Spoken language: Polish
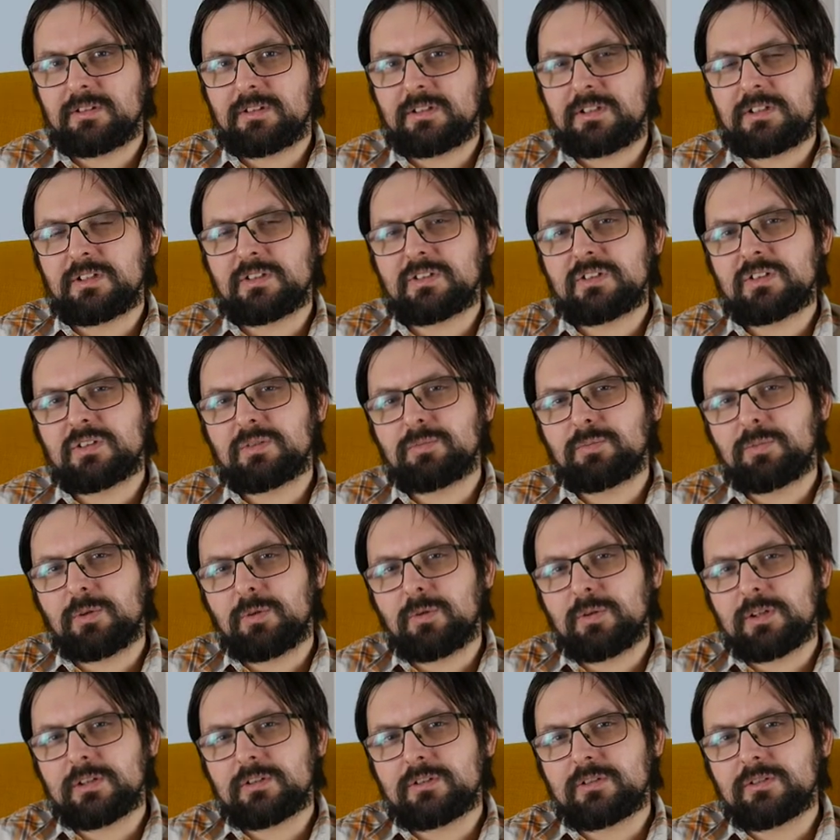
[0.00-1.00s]
jest
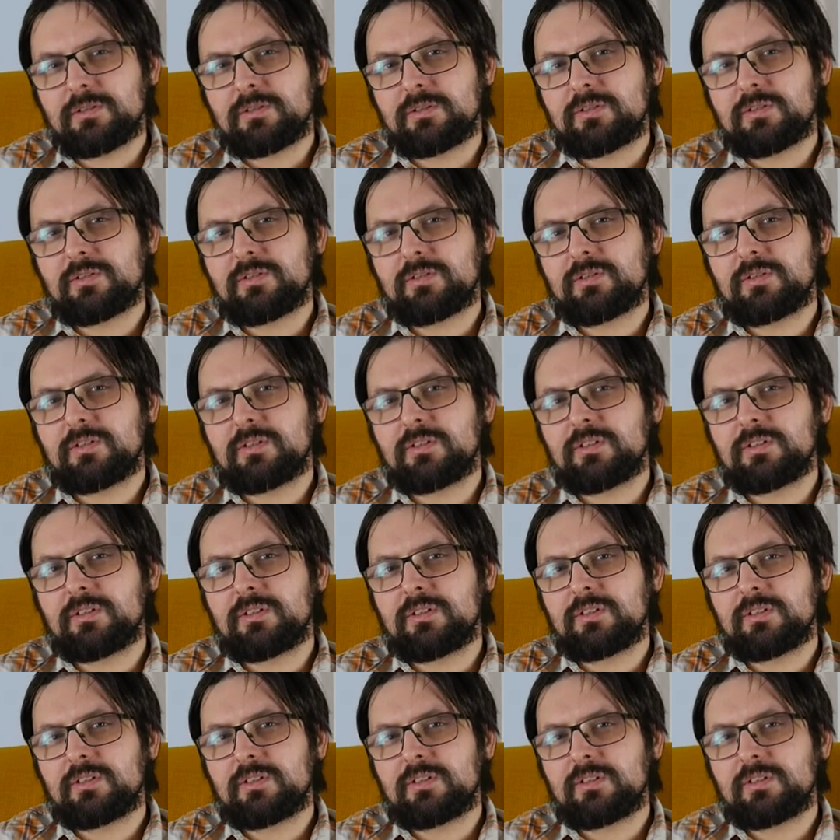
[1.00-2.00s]
społeczność
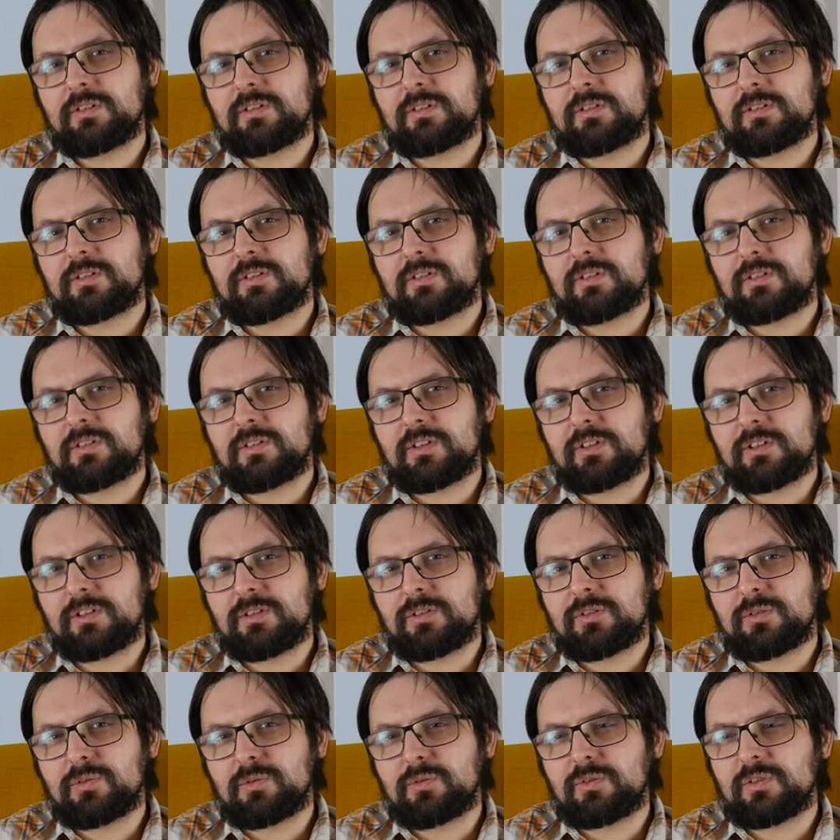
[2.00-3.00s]
z
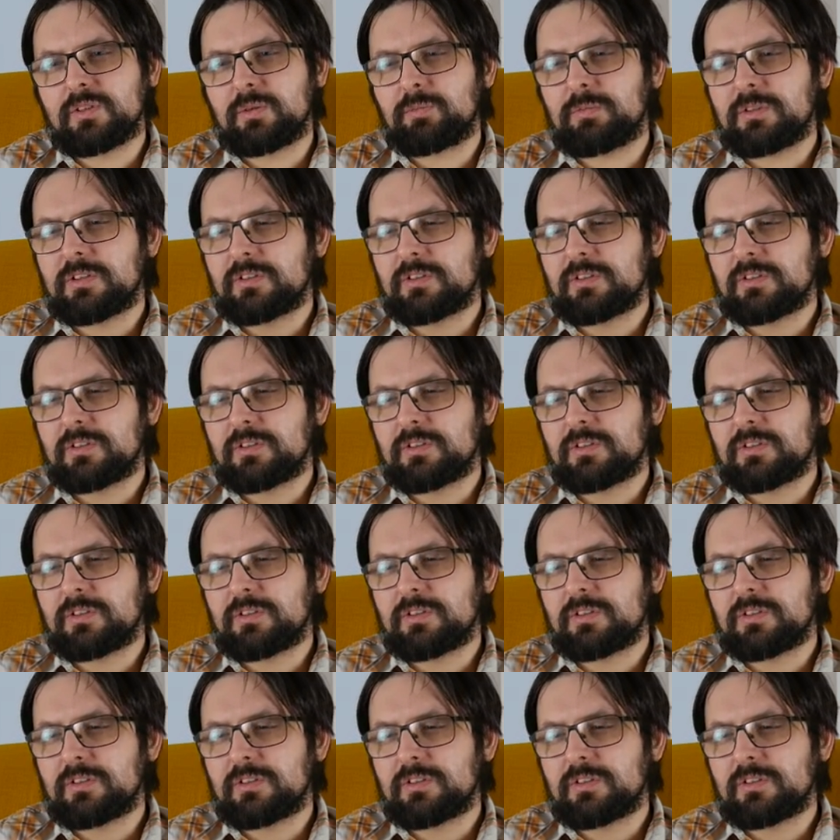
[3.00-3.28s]
Chrystusem,